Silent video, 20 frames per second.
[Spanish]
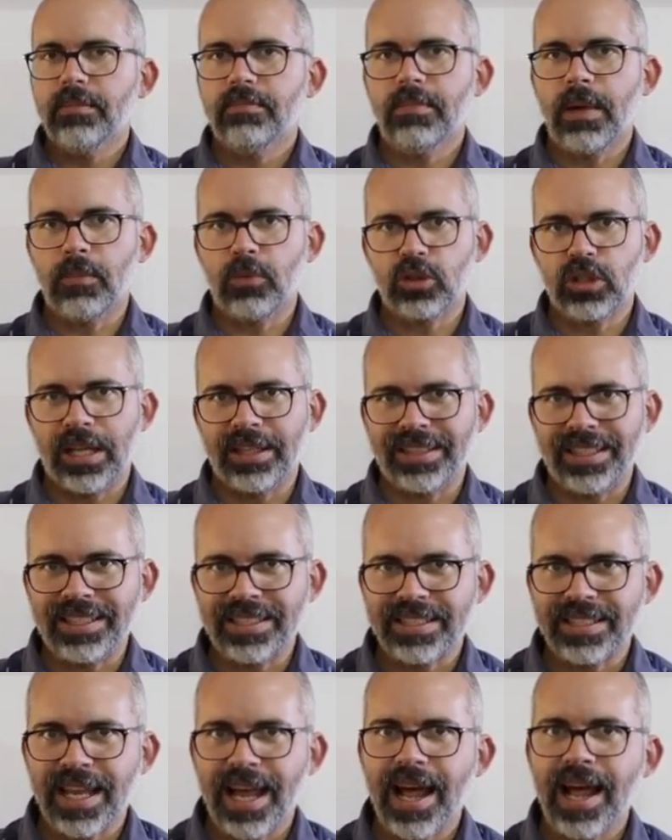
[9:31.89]
Vamos a
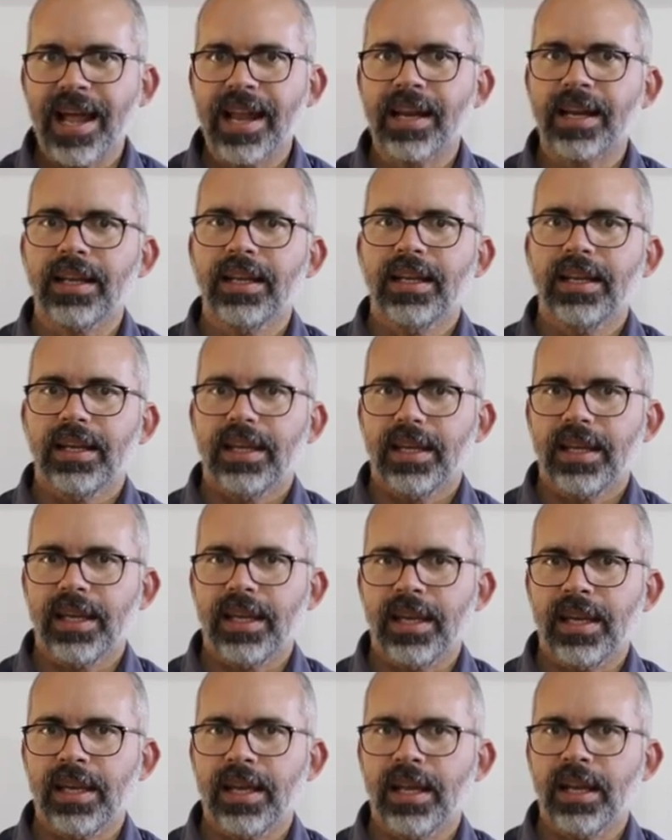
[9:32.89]
tensar
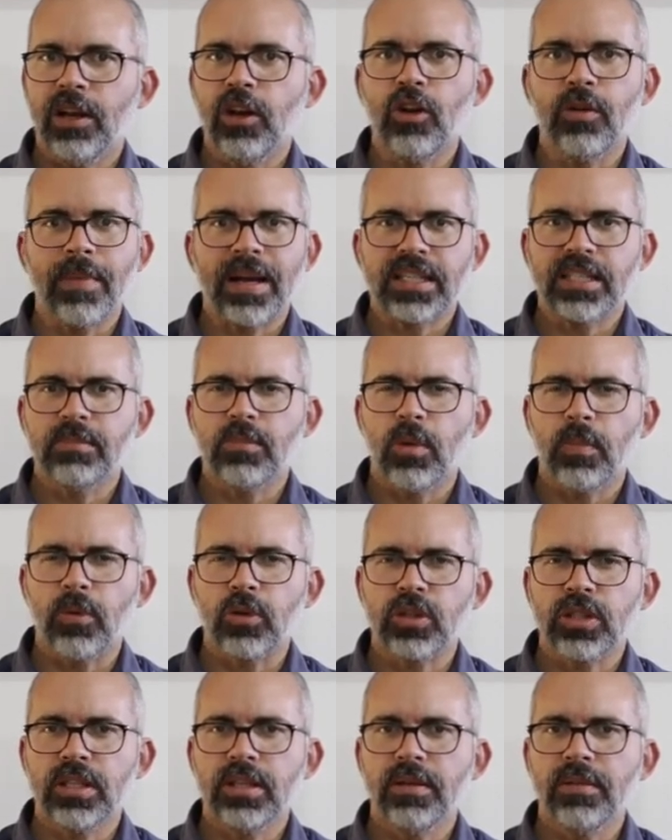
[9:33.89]
eh, lo máximo
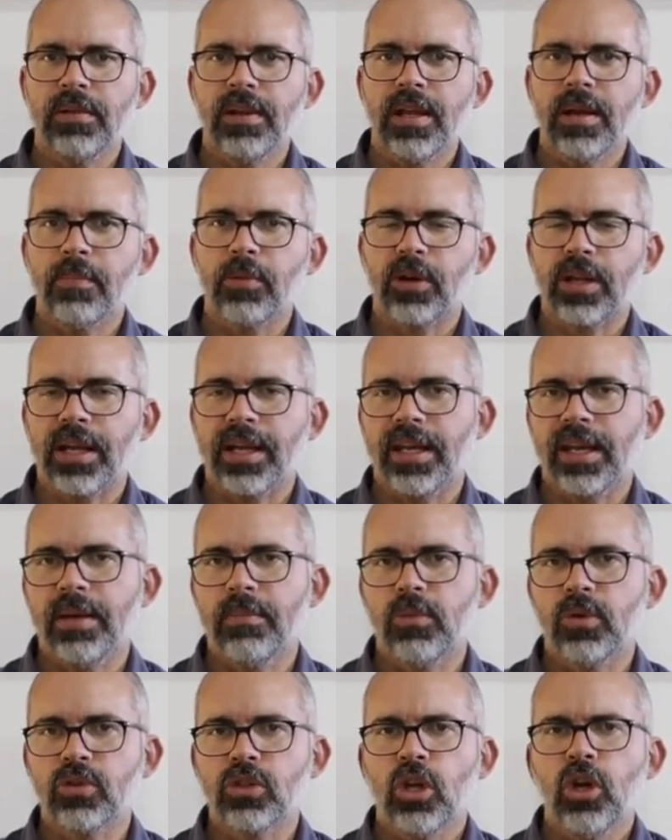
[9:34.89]
posible porque
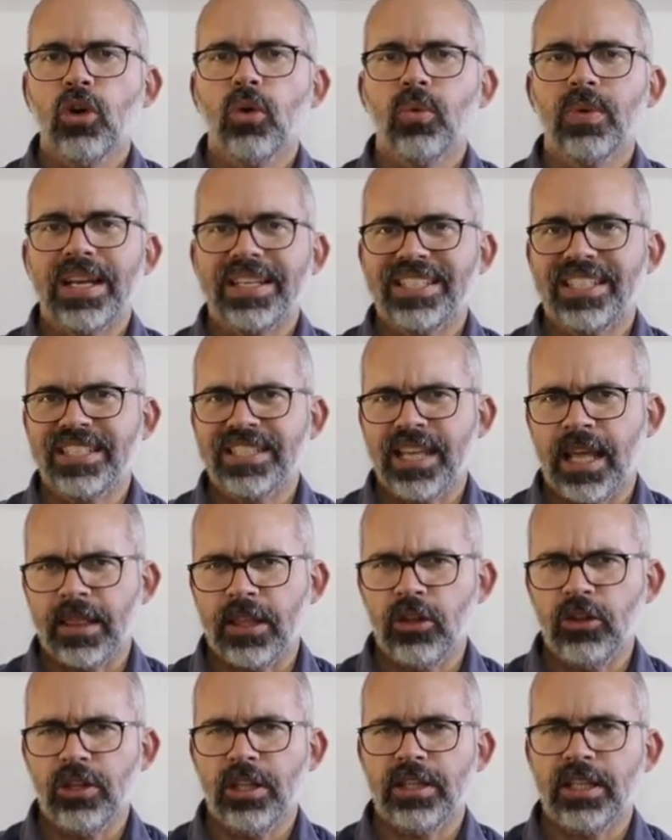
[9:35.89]
queremos una
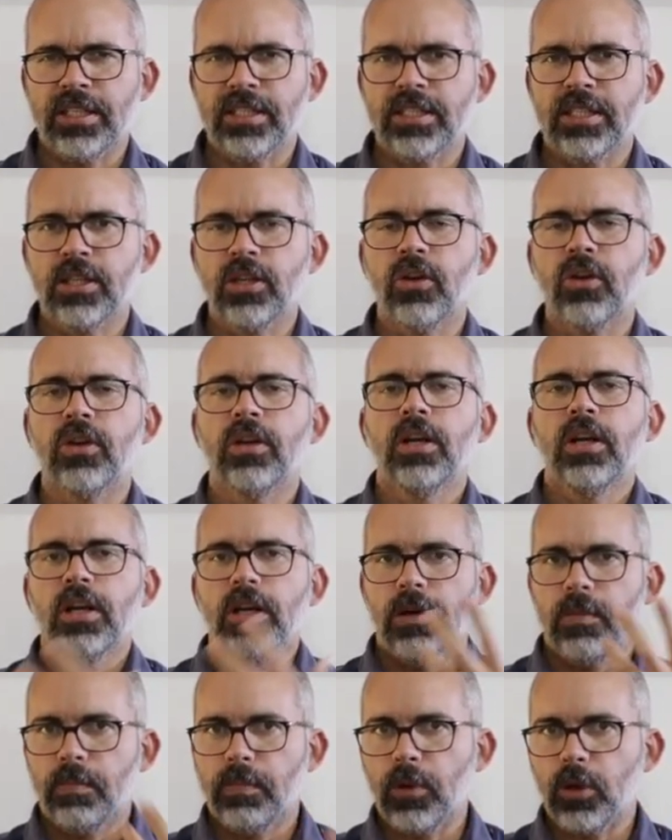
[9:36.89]
sensación de tensión
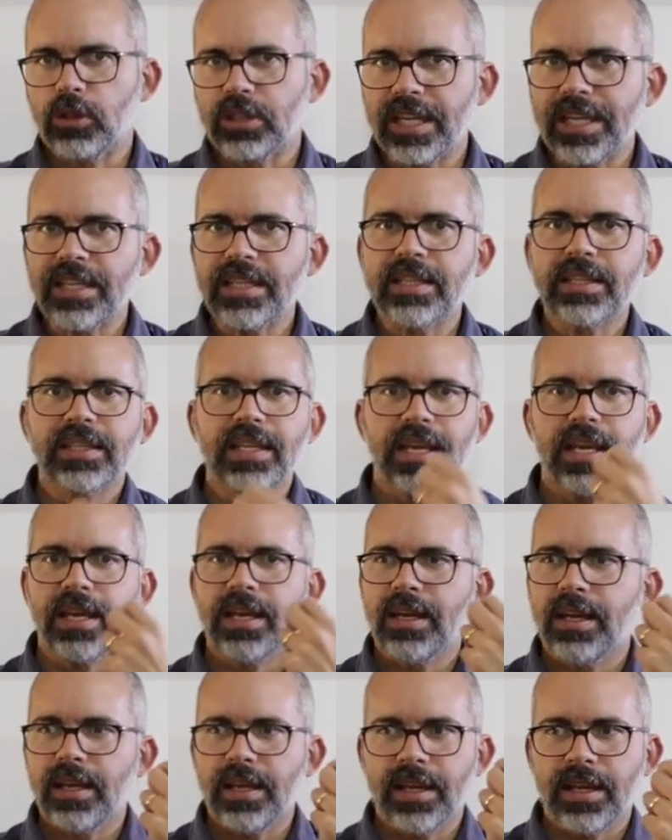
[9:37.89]

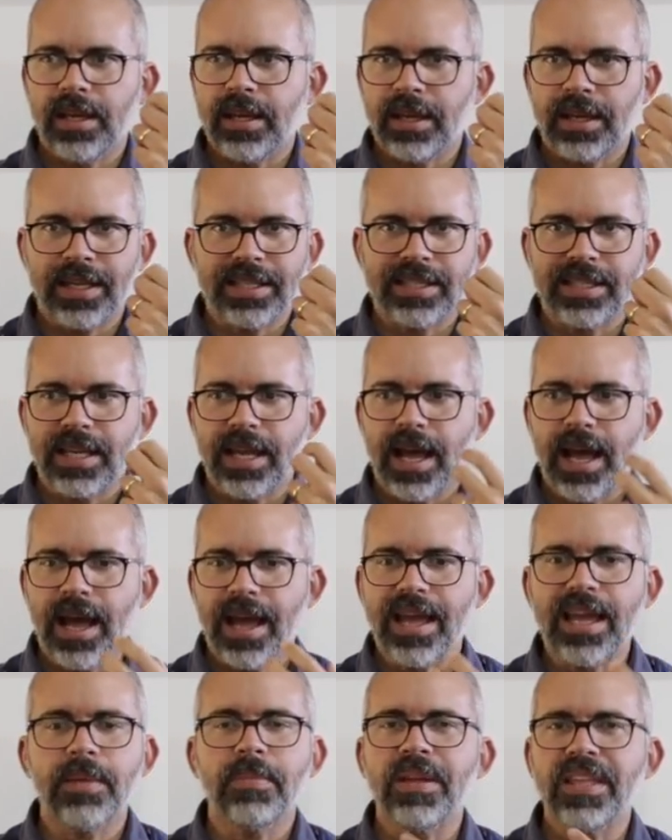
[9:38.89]
potente, eh, que
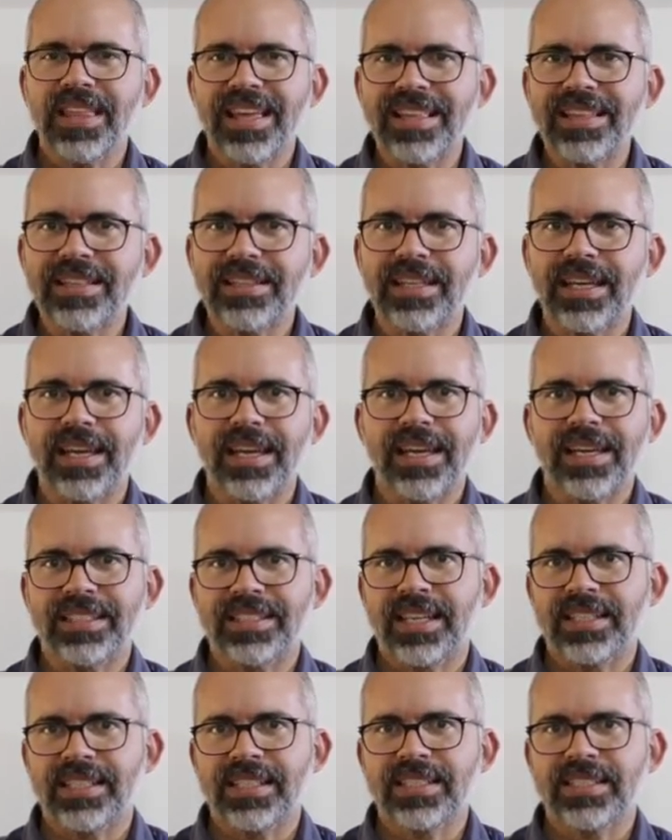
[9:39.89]
sea evidente
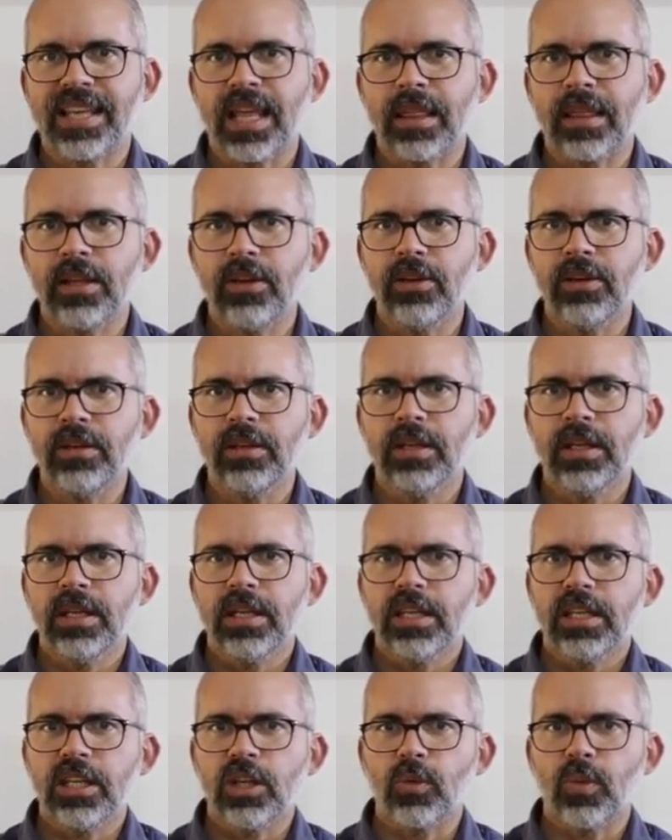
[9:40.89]
esa sensación
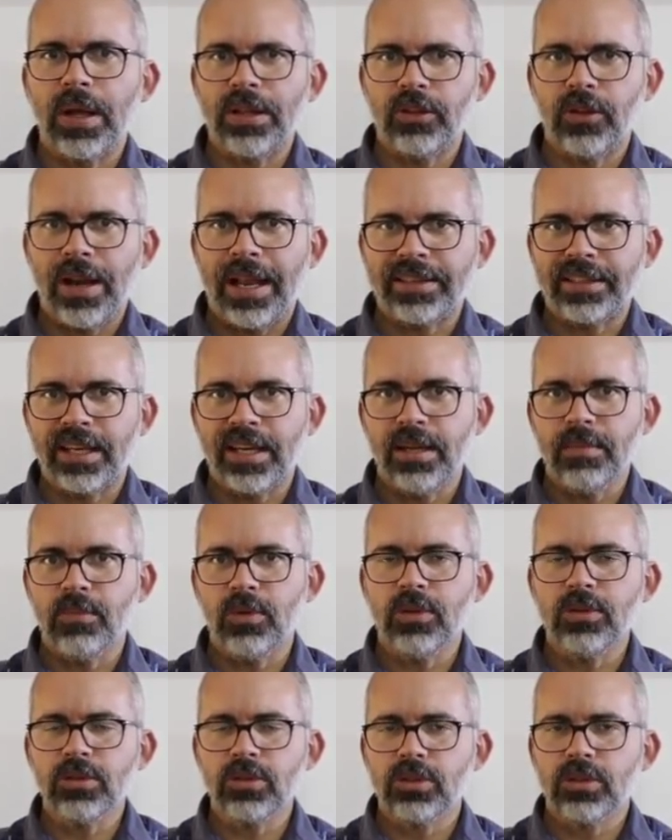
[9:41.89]
y cuando la
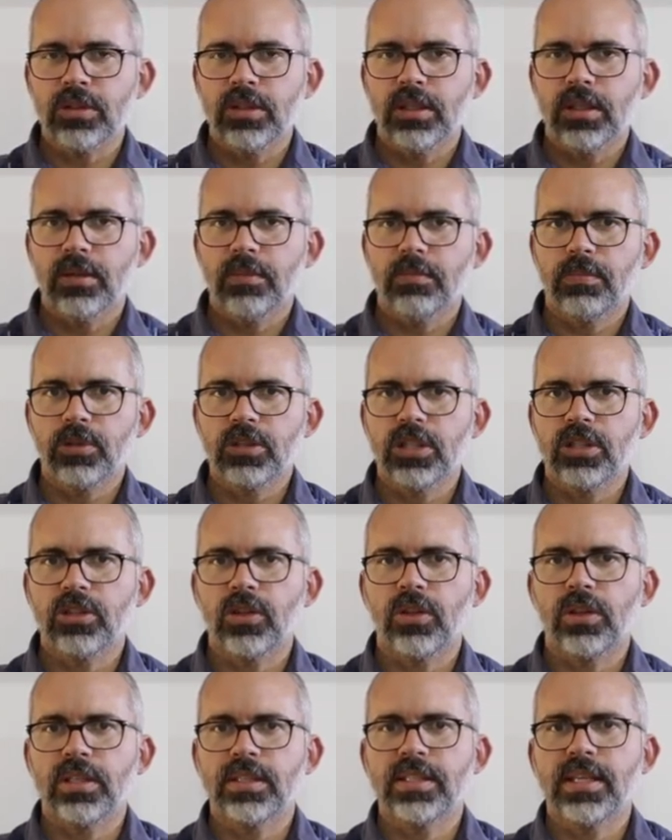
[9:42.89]
tenemos, pues
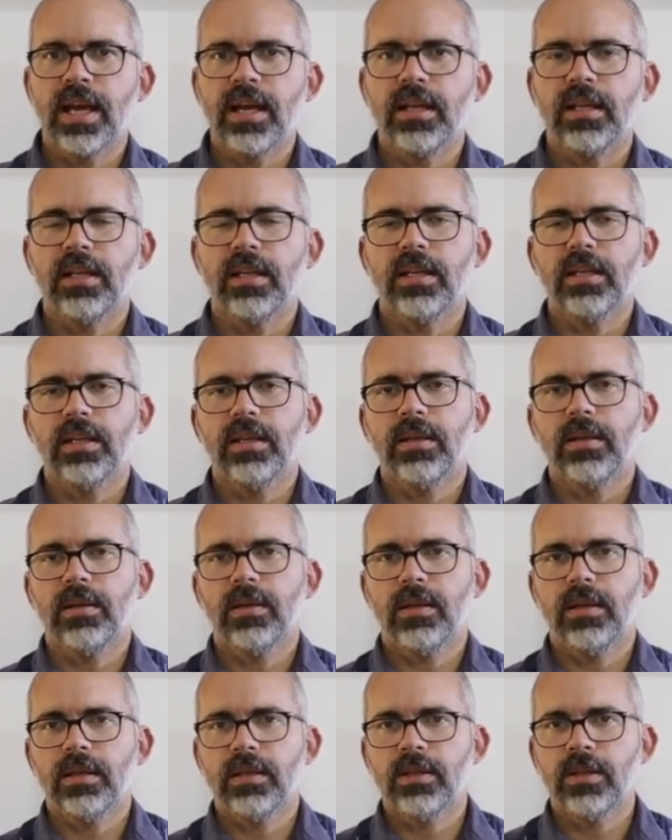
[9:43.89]
entonces ya
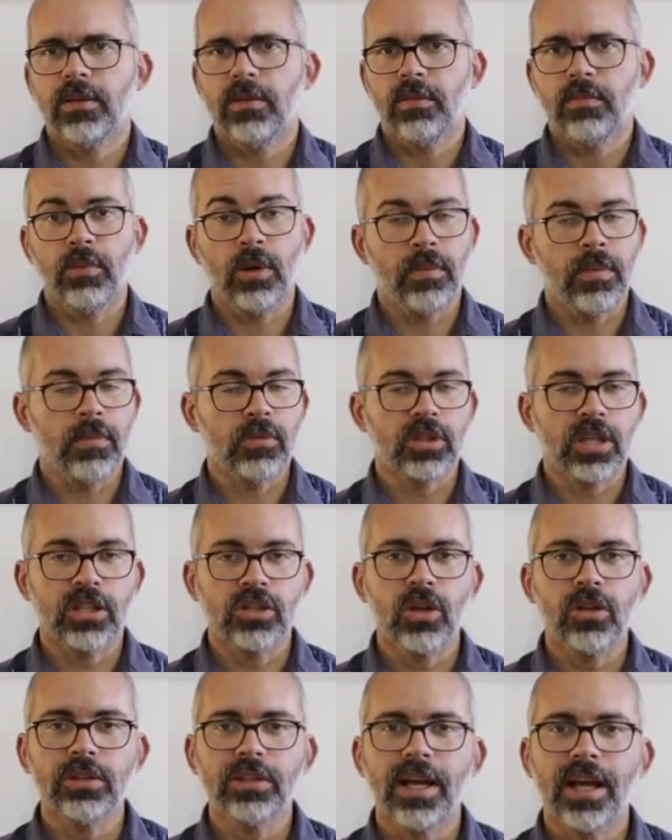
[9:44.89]
volvemos a
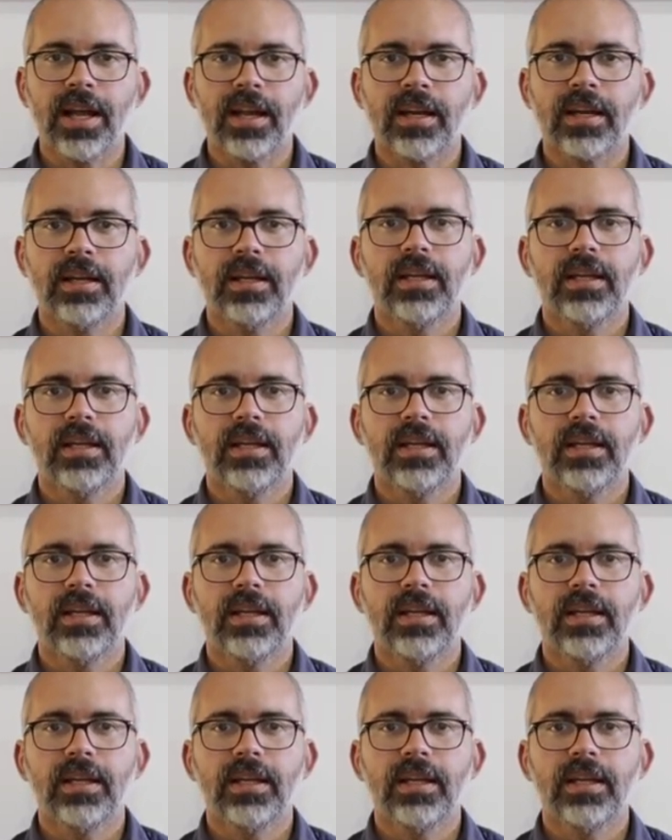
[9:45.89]
soltar,